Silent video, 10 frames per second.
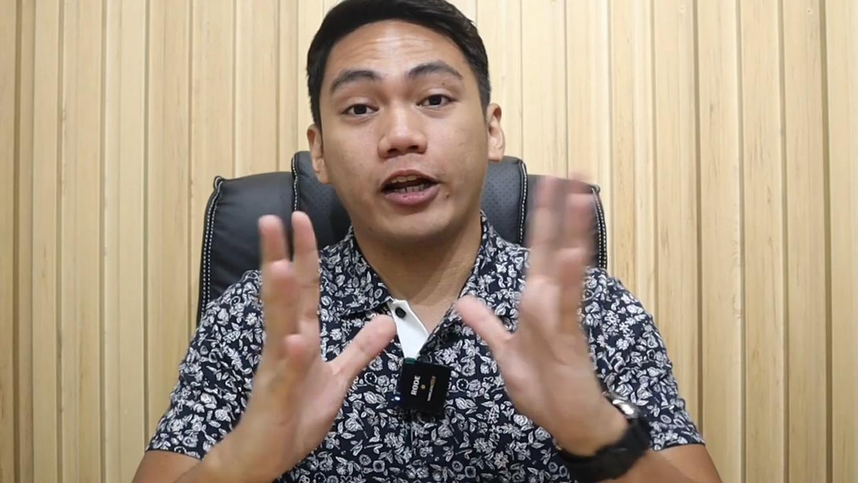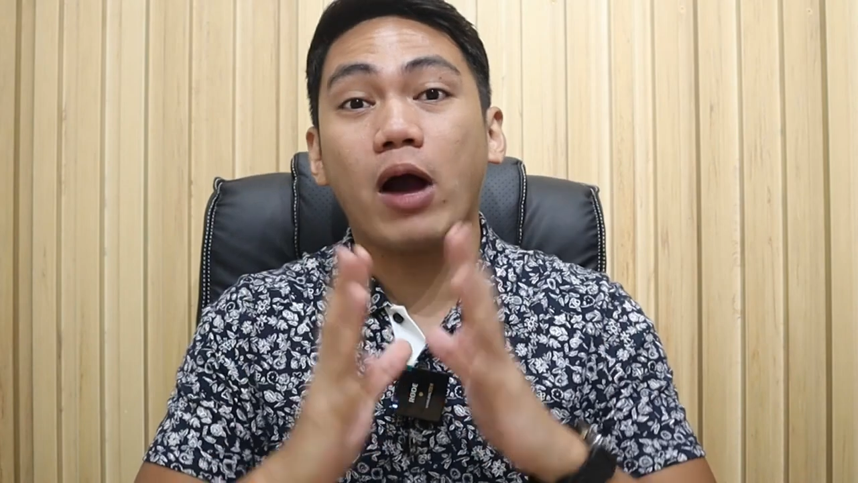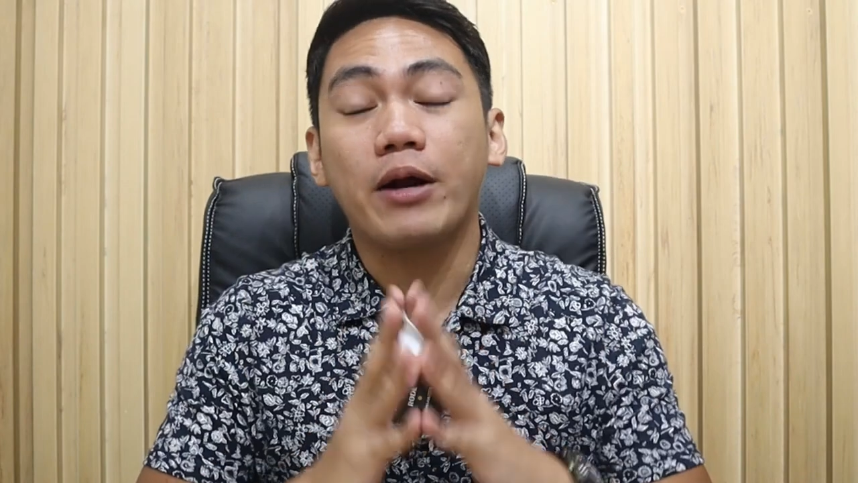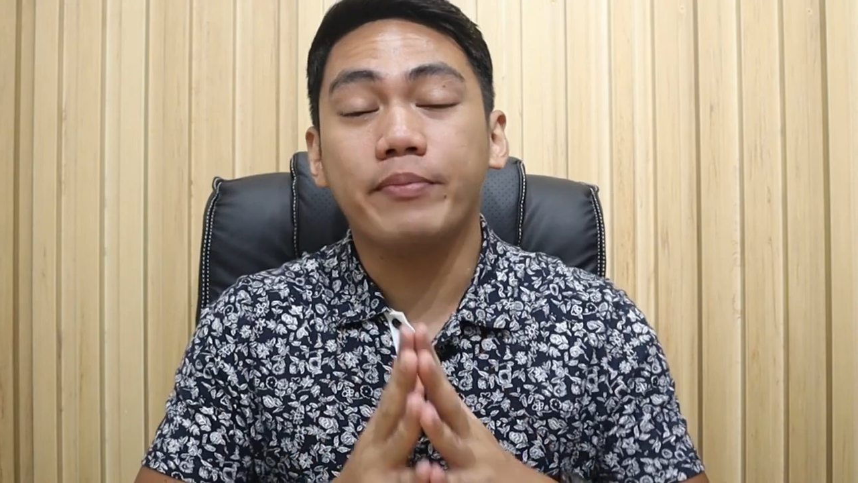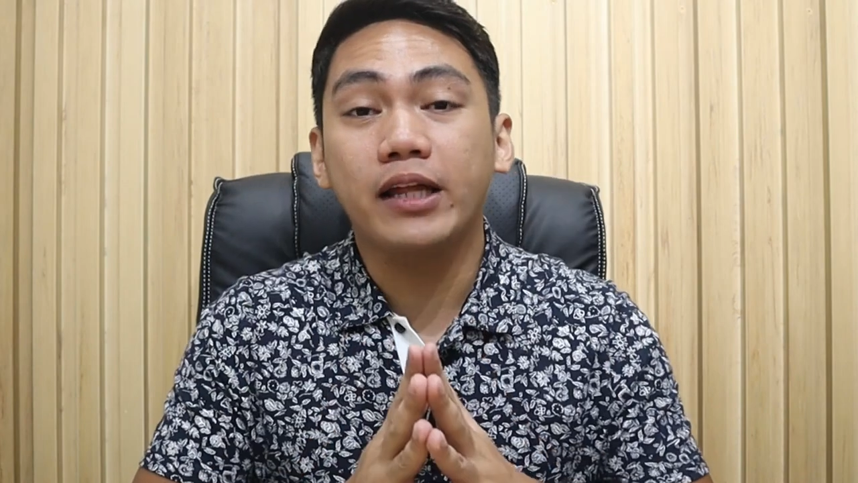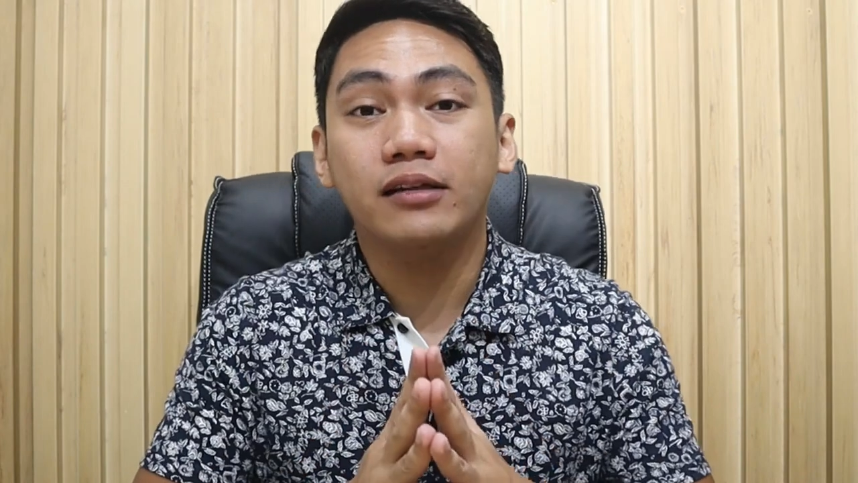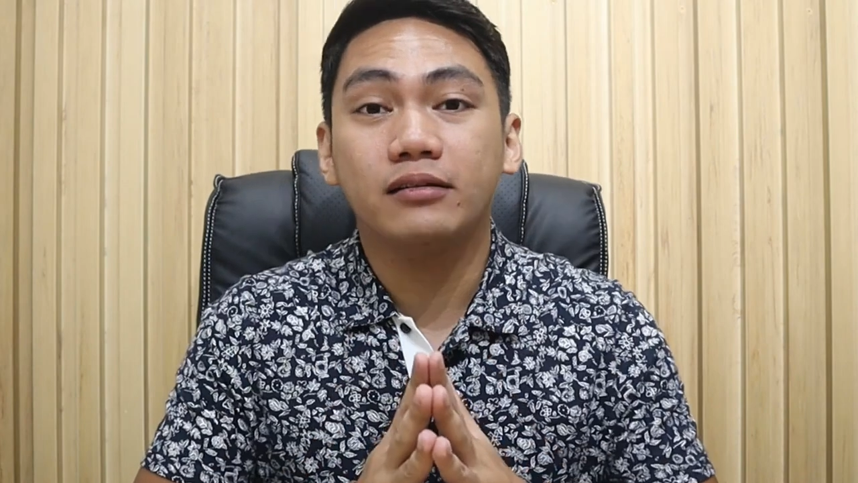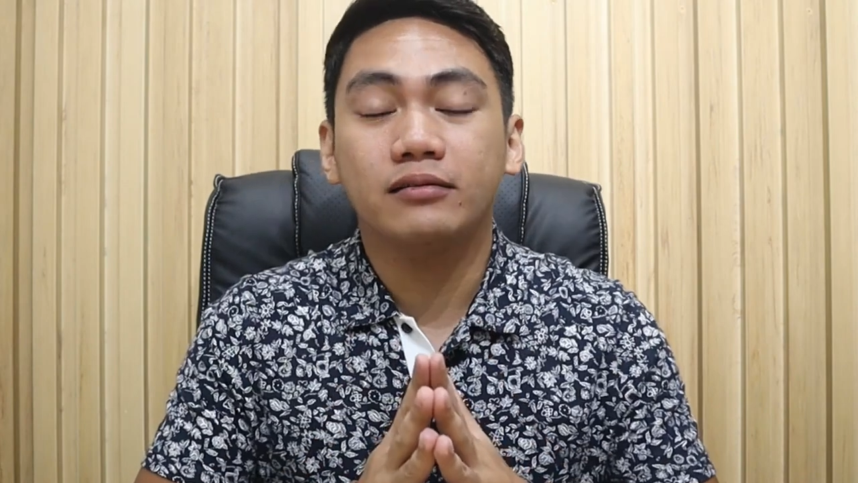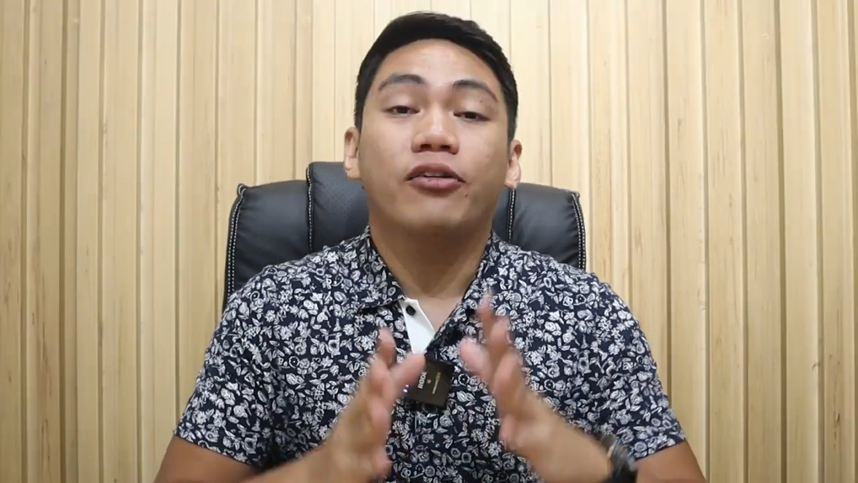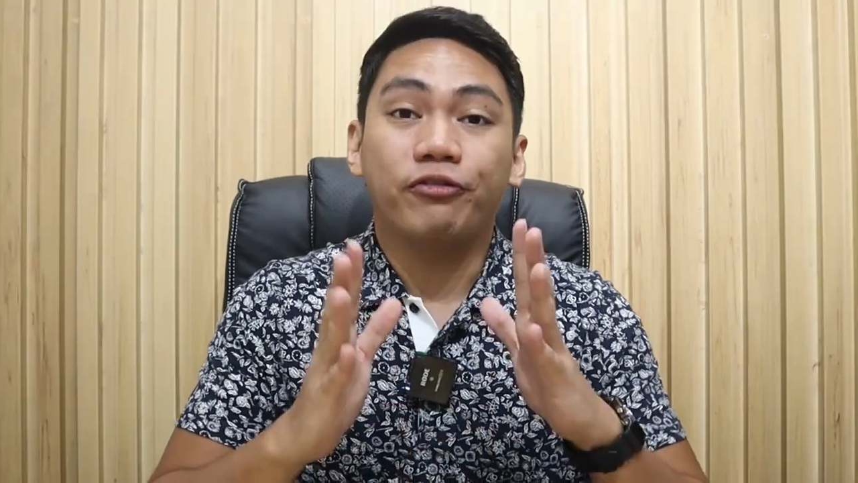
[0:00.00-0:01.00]
requirement,
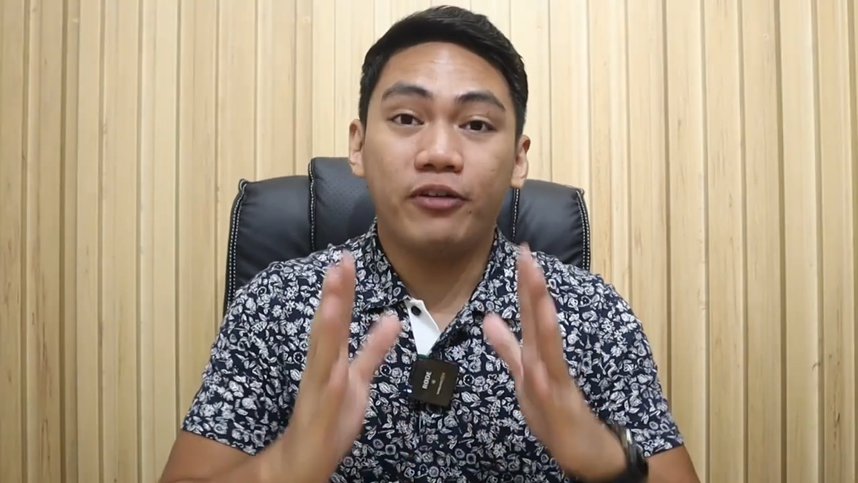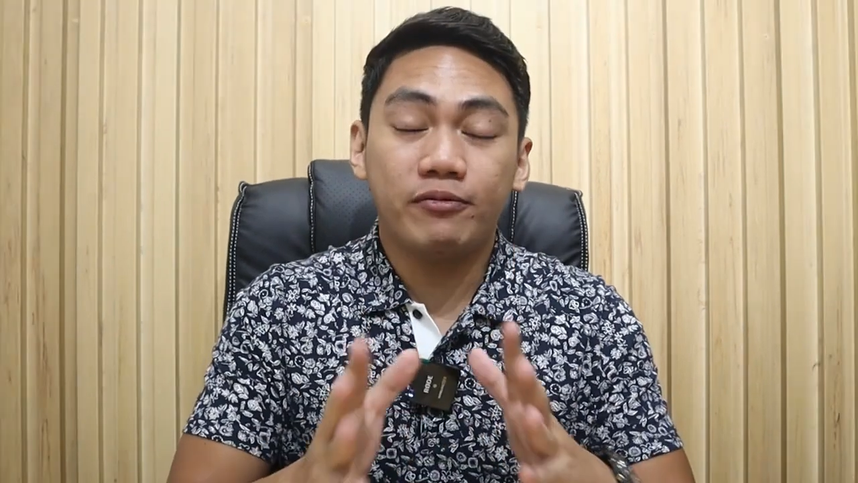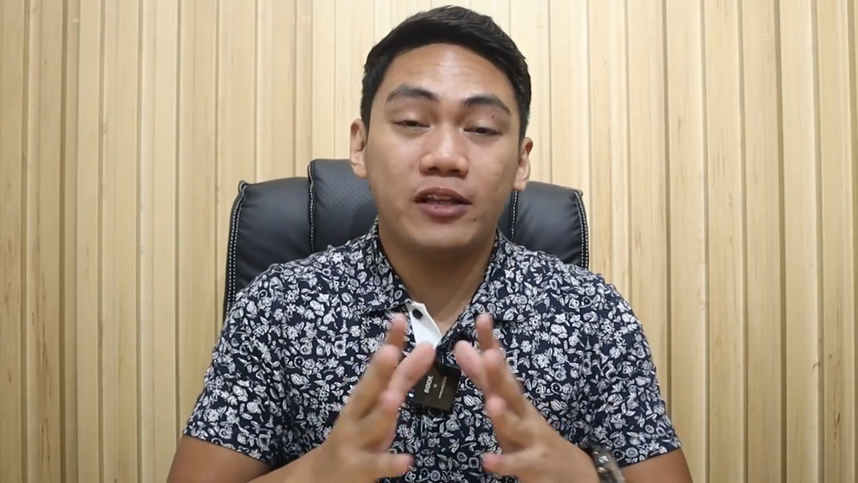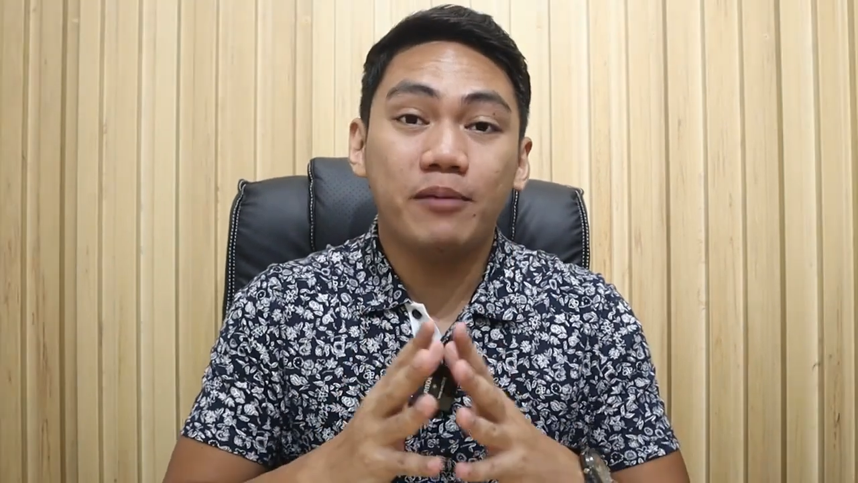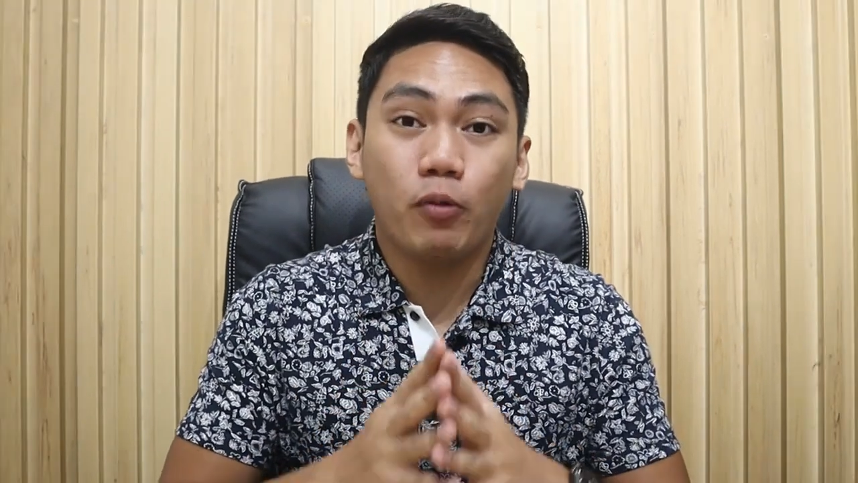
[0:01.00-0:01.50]
50